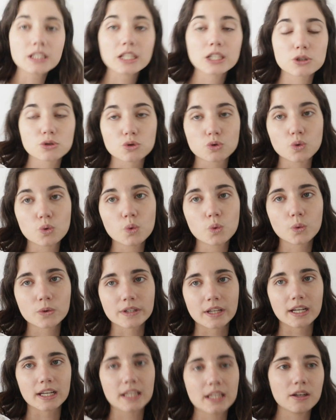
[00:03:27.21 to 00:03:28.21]
Et du coup,
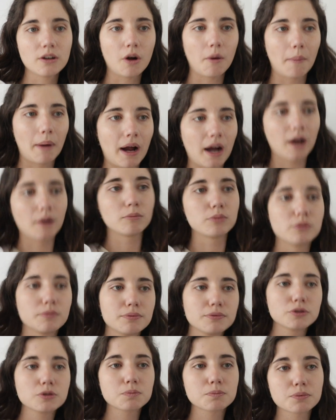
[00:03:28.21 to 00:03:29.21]
on allait euh, bah, un peu
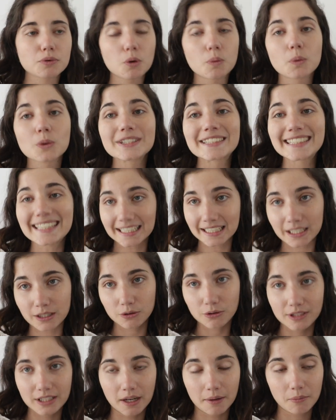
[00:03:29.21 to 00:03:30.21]
plus proposer
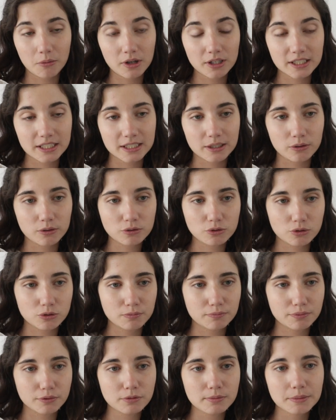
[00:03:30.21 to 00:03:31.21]
régulièrement à Lily le
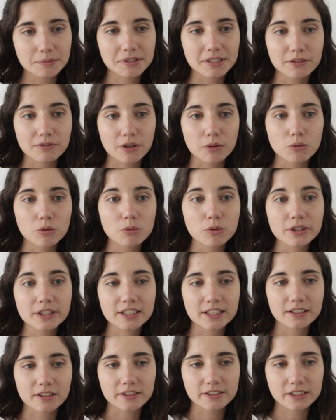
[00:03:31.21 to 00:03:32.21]
pot, même si ça fait un moment
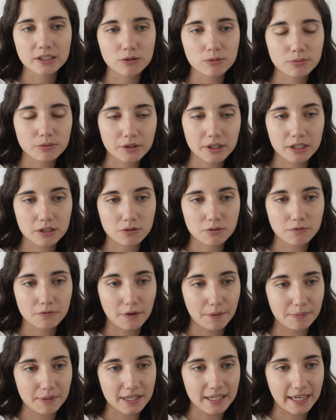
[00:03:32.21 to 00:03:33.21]
qu'il est dans le salon pour qu'elle se
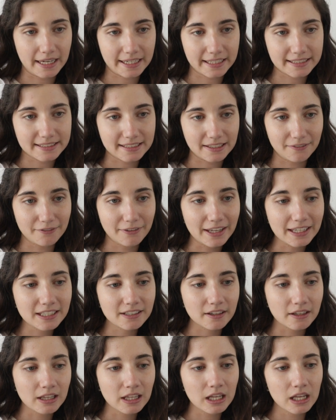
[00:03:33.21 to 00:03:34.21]
familiarise
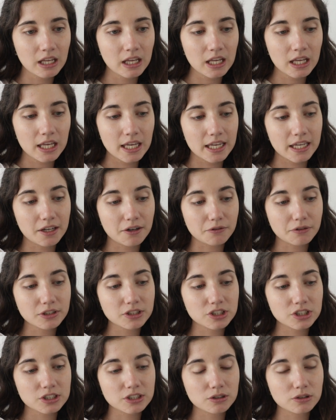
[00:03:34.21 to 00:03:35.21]
avec. Et en fait,
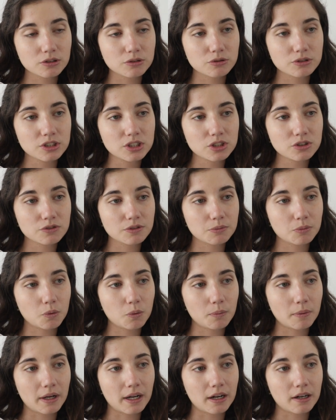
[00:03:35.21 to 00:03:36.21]
j'ai dit à Denis, je fais bon,
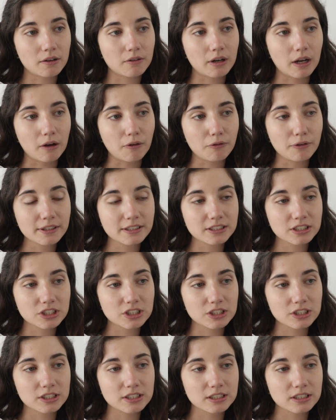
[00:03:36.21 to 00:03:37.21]
bah voilà, en fait,